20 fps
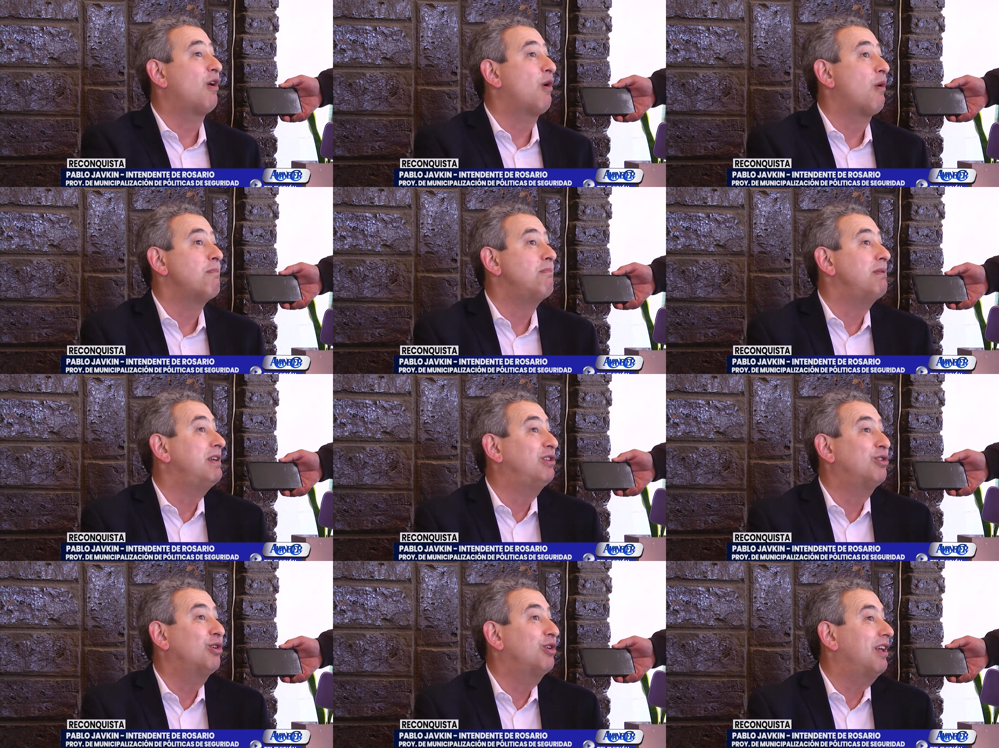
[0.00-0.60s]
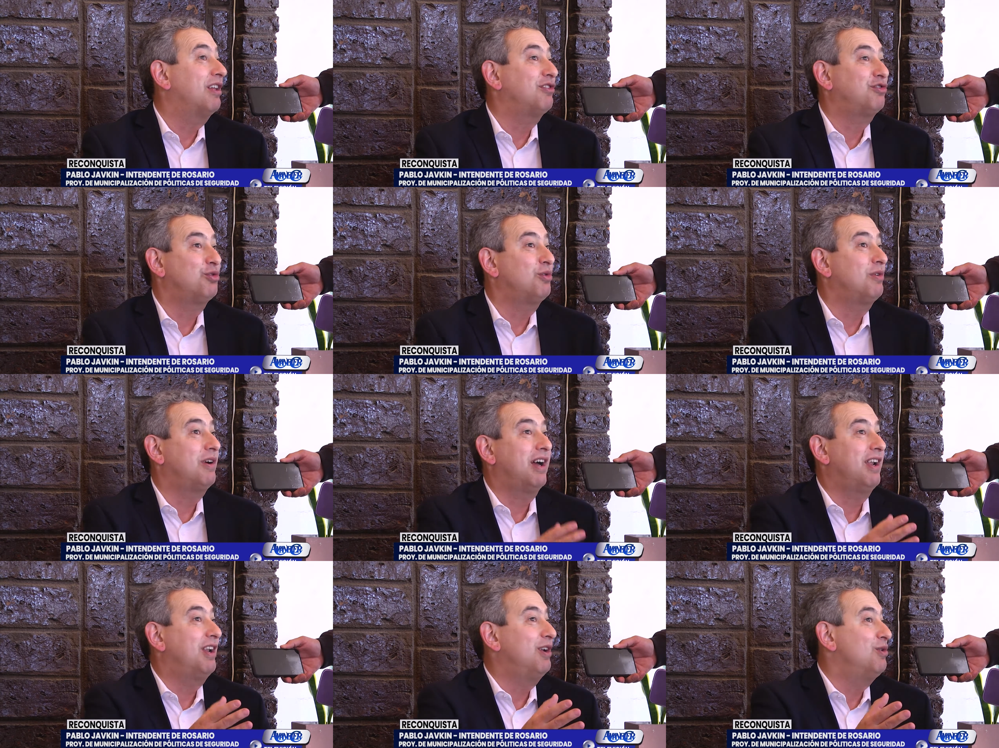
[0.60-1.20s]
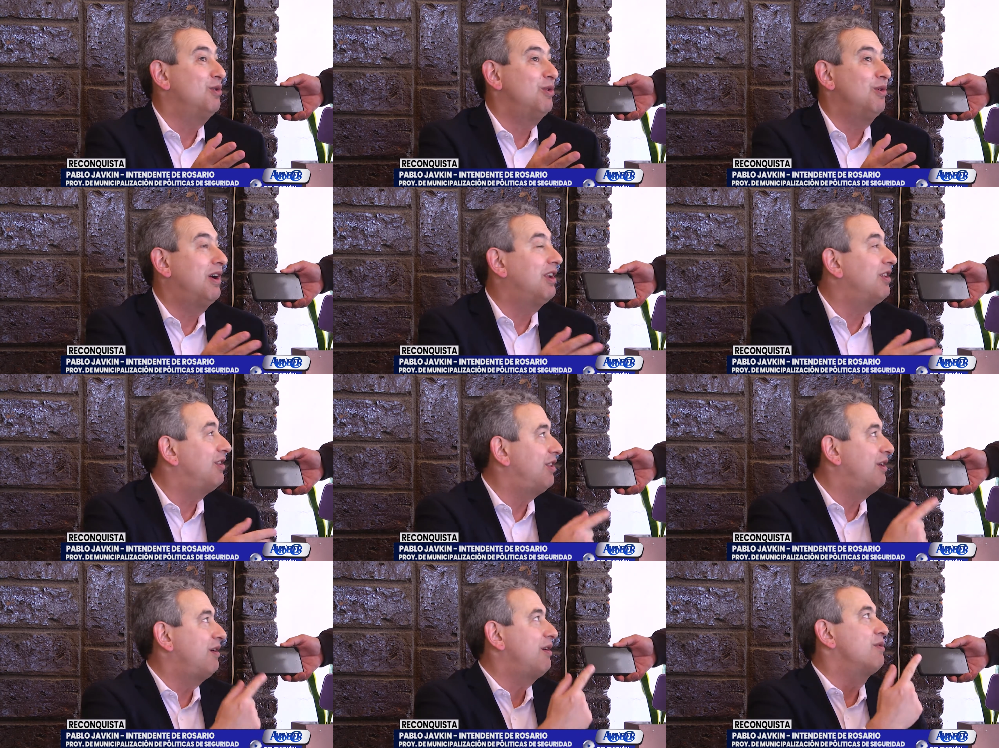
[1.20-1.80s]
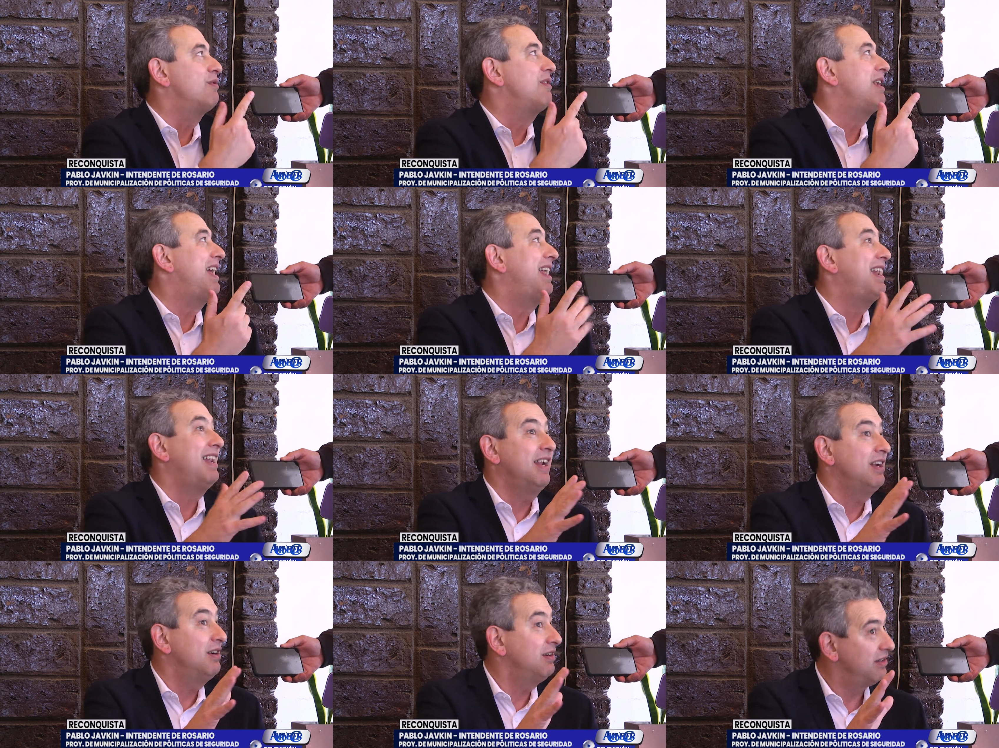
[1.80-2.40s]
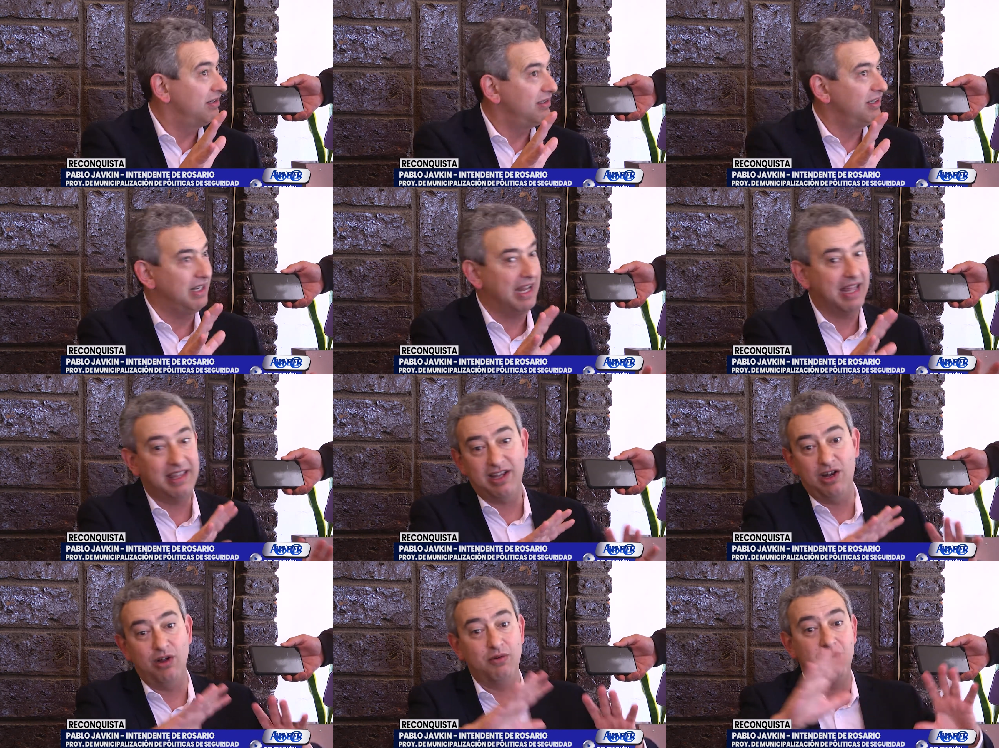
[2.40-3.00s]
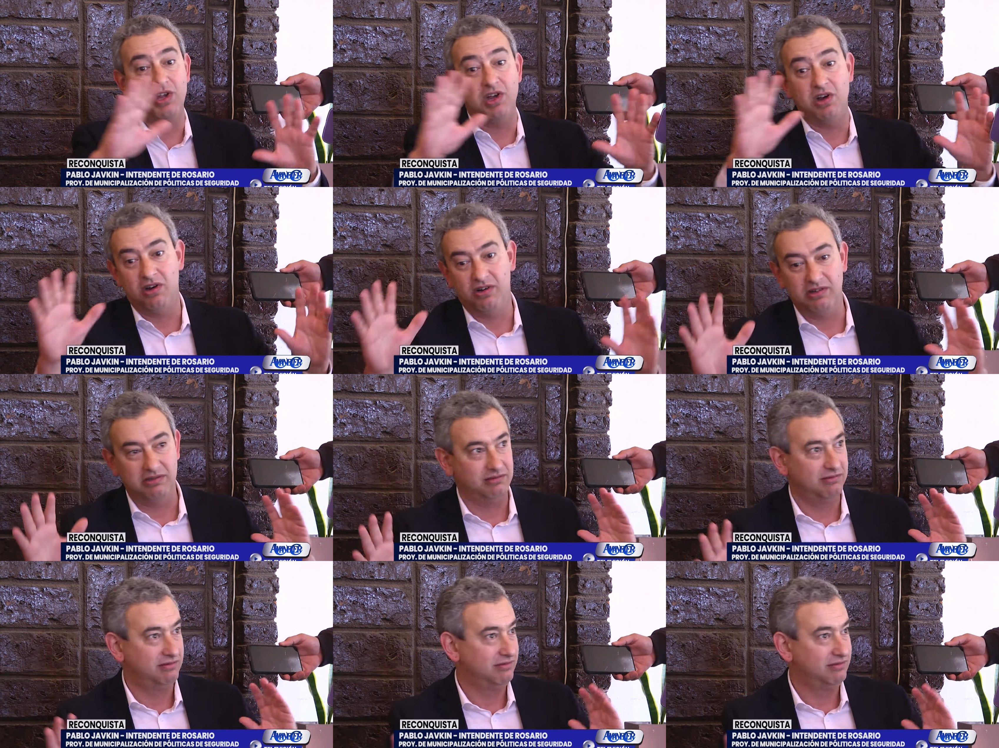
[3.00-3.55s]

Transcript: copitos de azúcar en un lugar donde había un nene, ¿no? Y nadie lo vio.